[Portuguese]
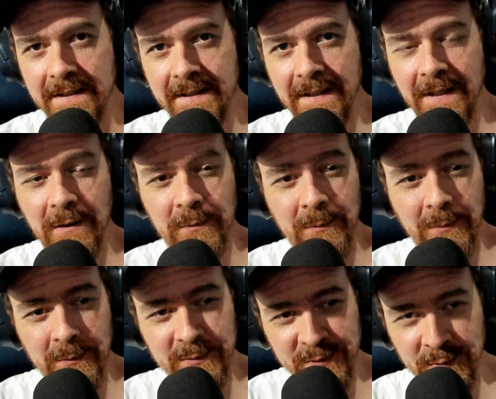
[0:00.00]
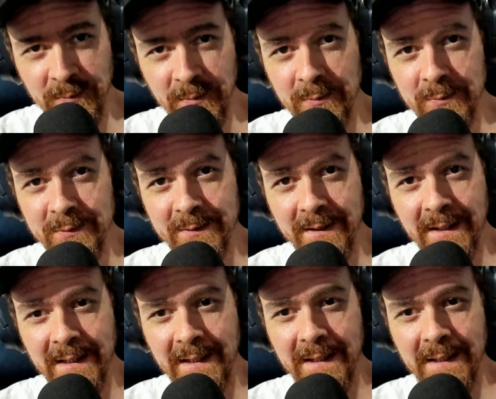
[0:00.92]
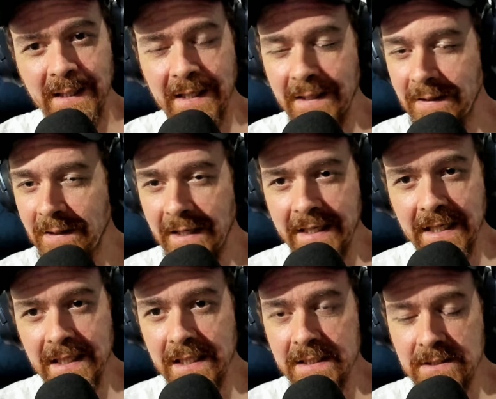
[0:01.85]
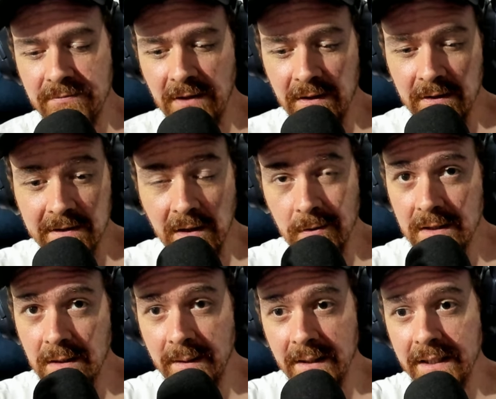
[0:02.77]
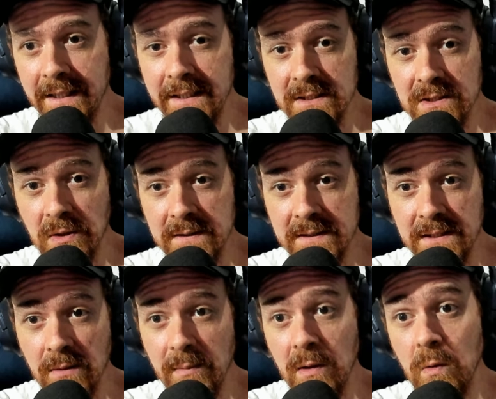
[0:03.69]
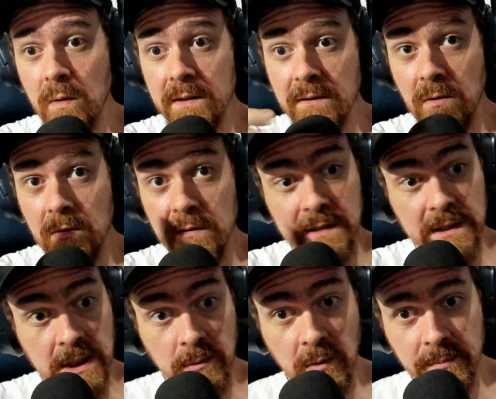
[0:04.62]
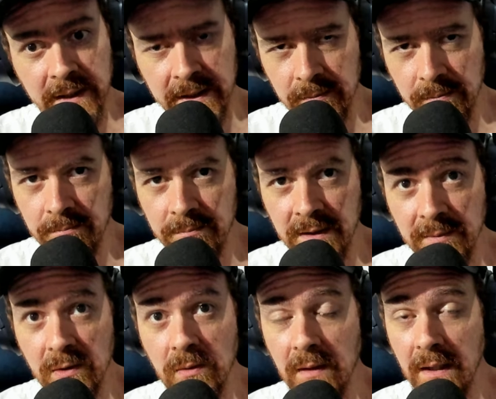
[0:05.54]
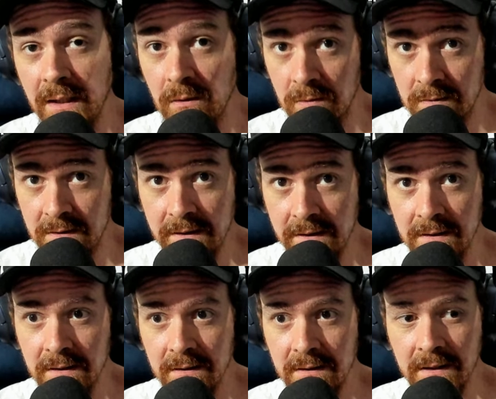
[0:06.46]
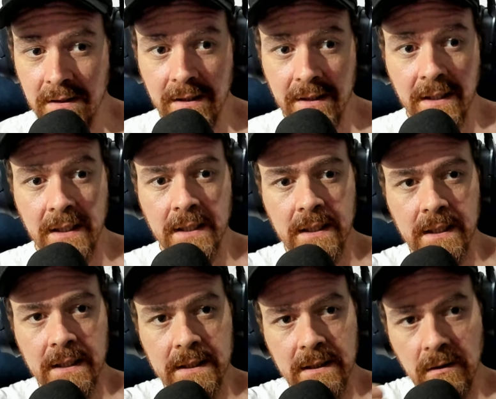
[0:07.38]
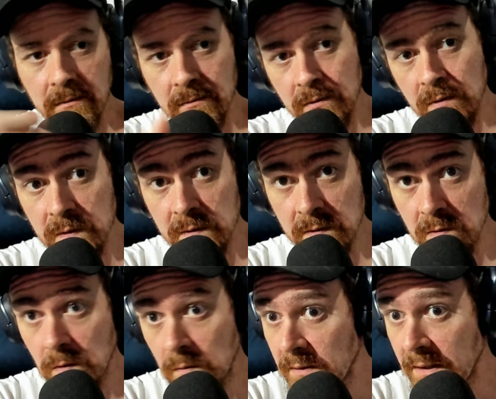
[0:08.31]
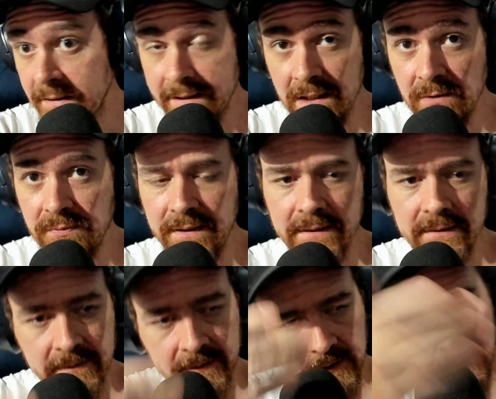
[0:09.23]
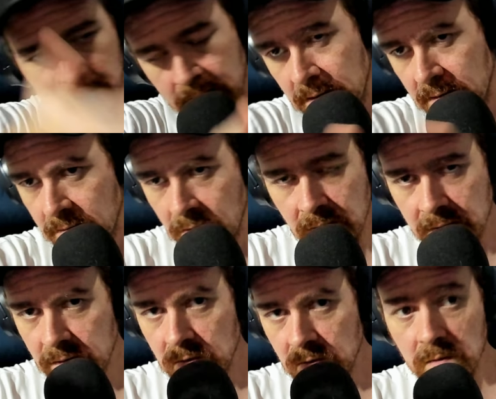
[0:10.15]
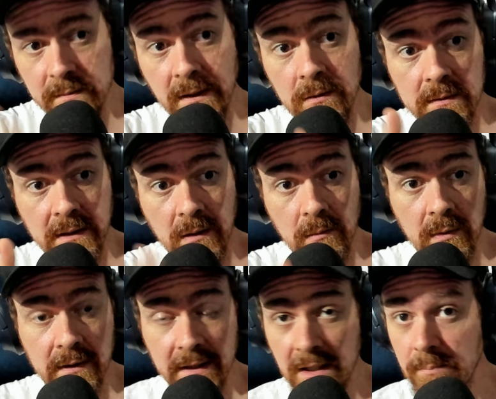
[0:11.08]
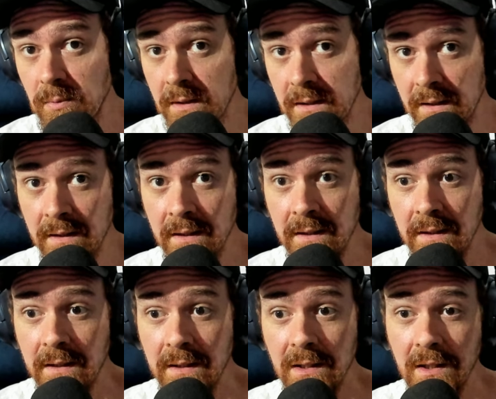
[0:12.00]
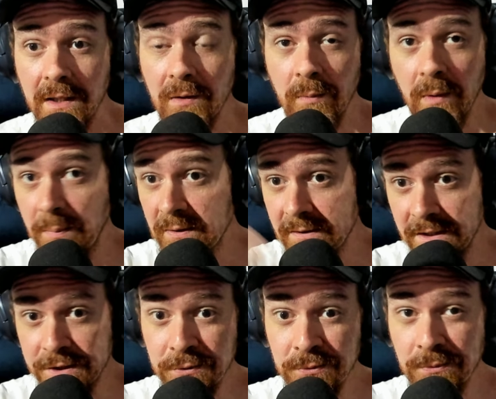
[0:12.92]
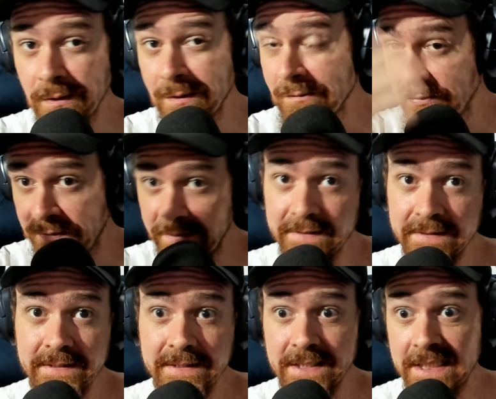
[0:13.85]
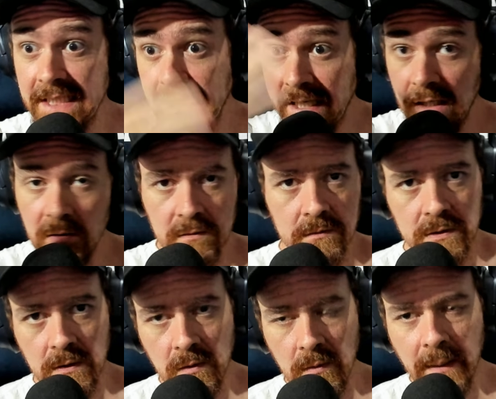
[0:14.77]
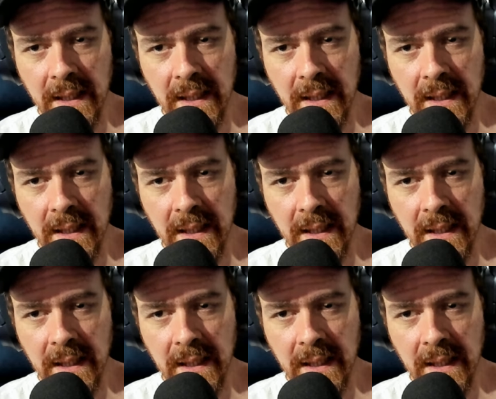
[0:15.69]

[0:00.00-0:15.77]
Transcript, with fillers: né? Os summons. É, é aquele lance, vai lutar contra uma Lênia sozinha é uma coisa, quando você chama o mímico é outra, né? Então, uso Sum, ah, é, tá difícil? Uso Sum, eu não tenho muito aqui porque o meu personagem eu não, eu não fiz geral do jogo